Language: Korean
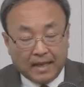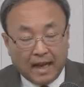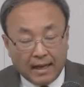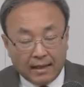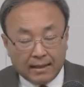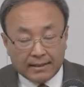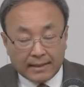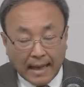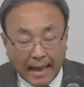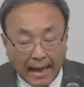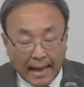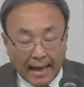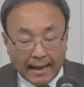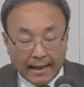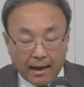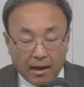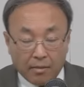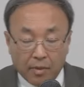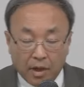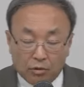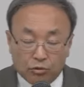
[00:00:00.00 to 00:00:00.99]
아니
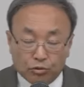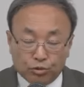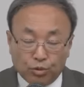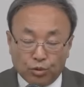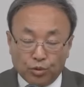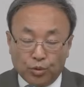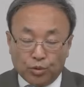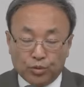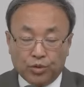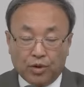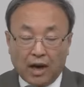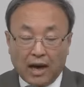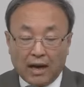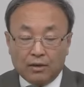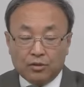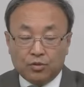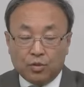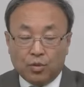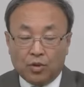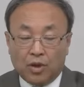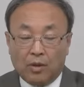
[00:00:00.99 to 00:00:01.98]
사람의 구속 요소를
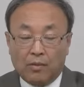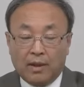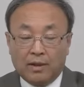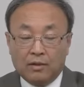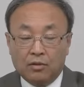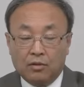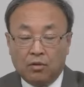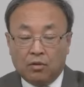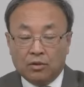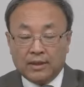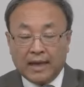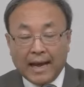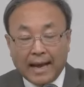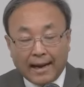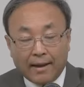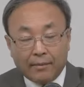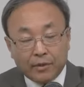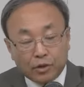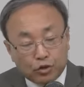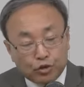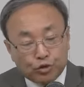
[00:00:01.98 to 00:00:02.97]
알 수 없게 만들고
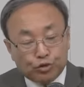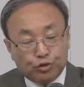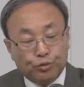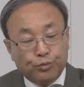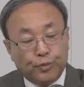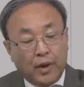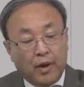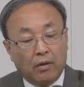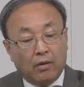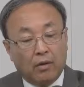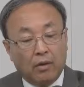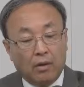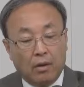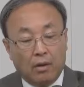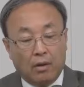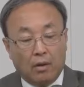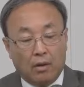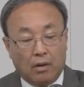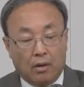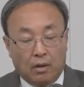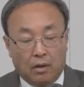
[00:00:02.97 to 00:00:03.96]
사람이 죽으면
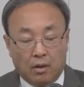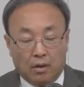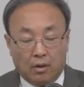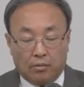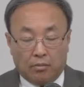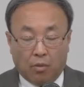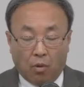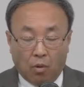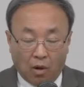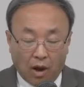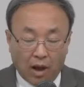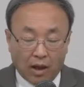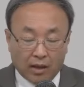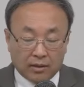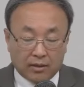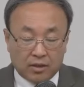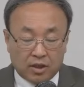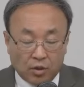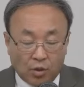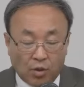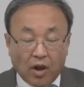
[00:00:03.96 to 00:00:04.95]

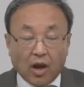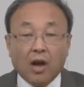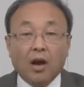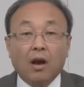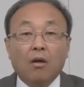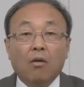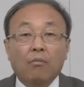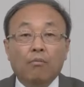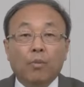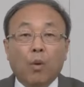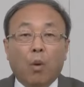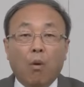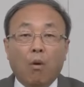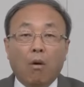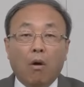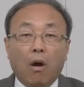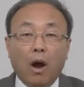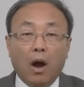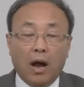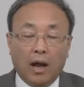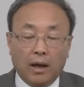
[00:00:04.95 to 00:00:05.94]
뭐가 지옥에 가고
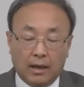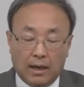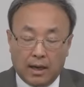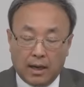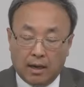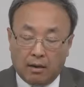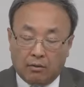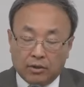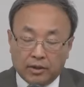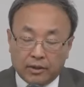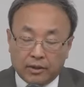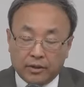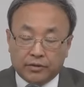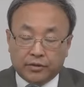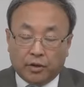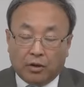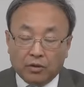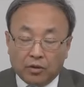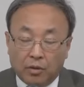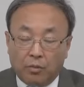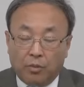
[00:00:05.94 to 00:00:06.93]
뭐가 하늘나라고
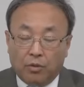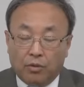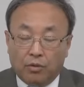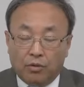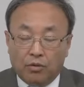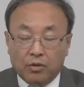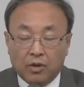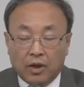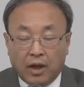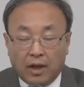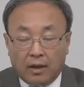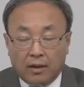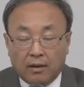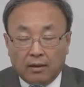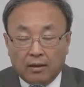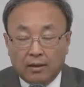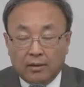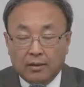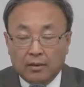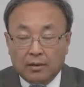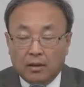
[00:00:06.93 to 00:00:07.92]
전혀 모르는 게
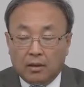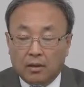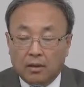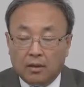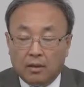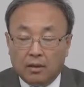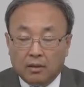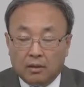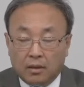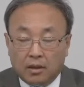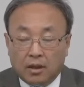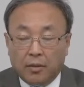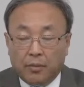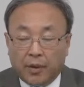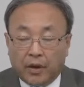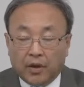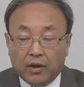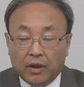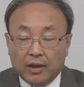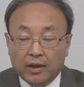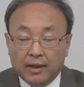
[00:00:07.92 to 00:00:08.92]
이게
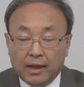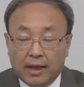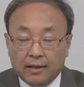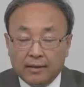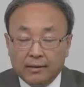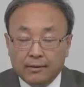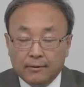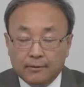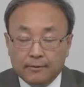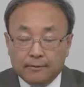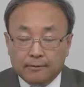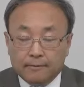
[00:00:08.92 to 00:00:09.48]
변경된 게 아니에요.